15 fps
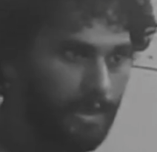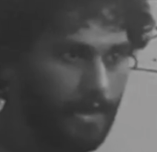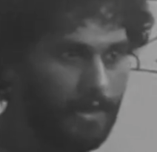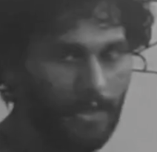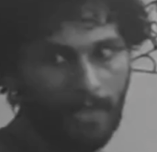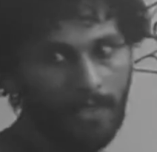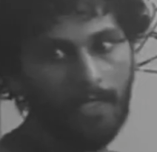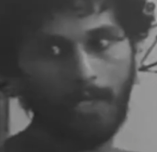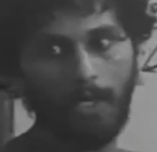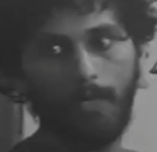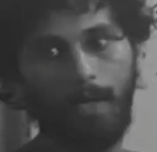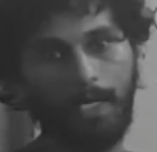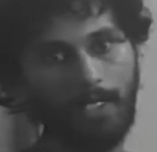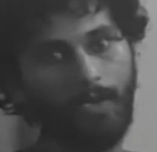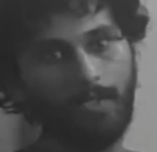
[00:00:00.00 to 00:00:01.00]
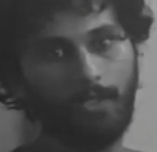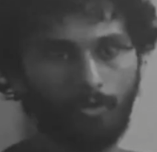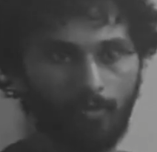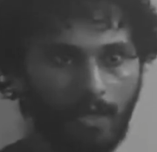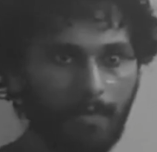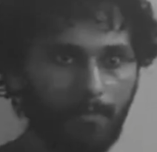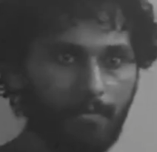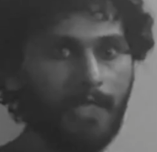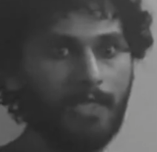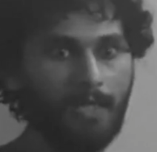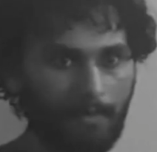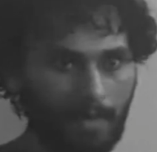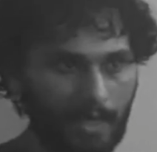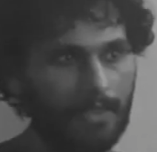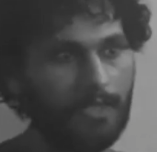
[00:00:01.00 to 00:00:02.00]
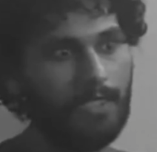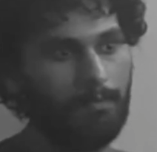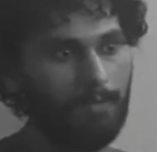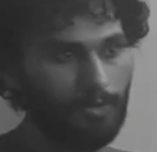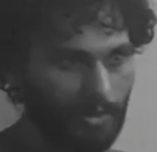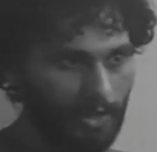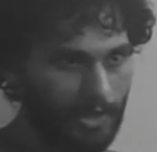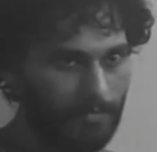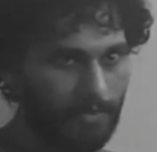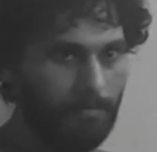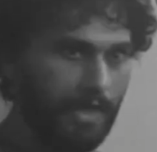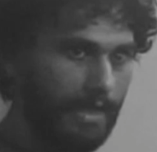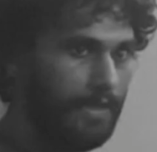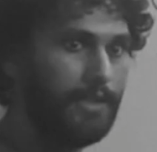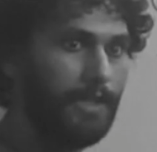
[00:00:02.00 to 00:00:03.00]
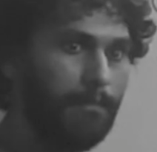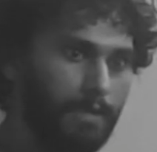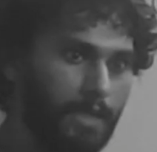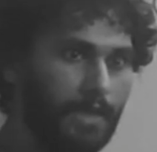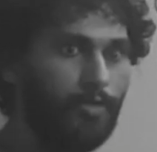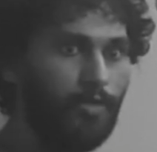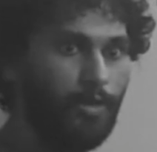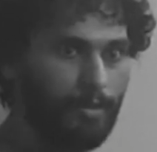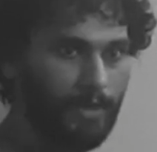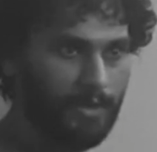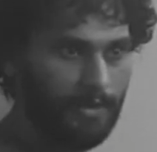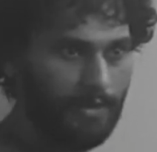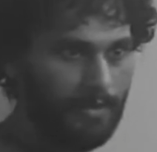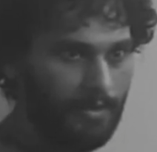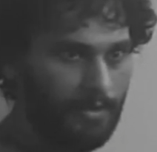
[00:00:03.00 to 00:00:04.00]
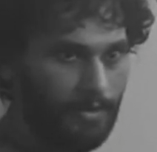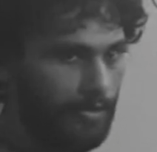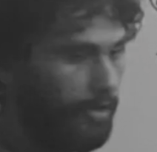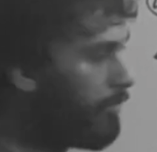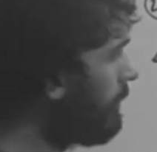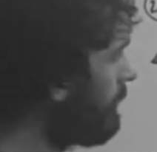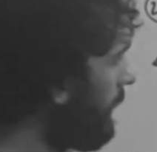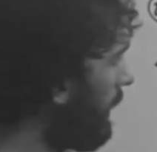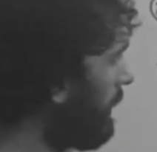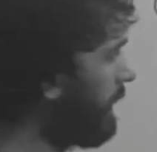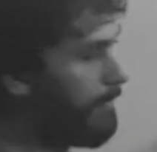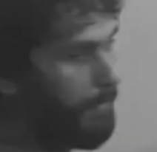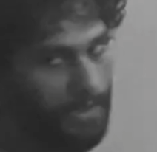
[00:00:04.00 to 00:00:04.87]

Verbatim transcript: লিখে নেই কারণ বাকি কথা তোমার এমনিই খাতার সামনে চলে আসবে বাকিটাতে এমনি কি হবে তখন দেখে দেখে